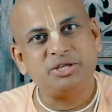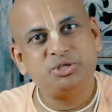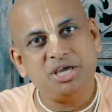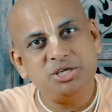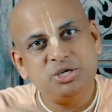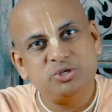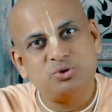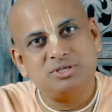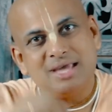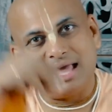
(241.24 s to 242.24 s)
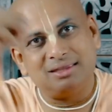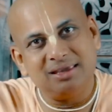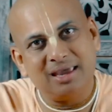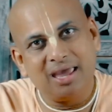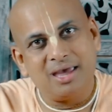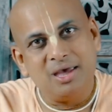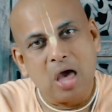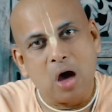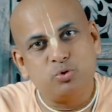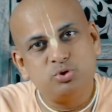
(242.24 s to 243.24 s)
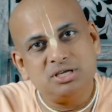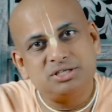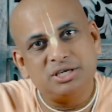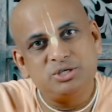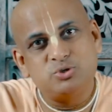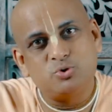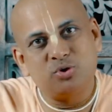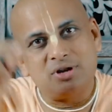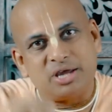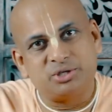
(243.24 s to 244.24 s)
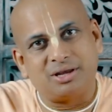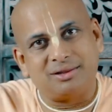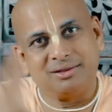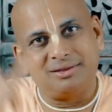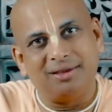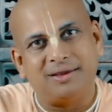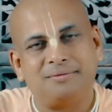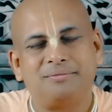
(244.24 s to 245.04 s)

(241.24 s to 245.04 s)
अच्छे चीज़ों से आती है और उसी अच्छे चीज़ों को नाश कर देती है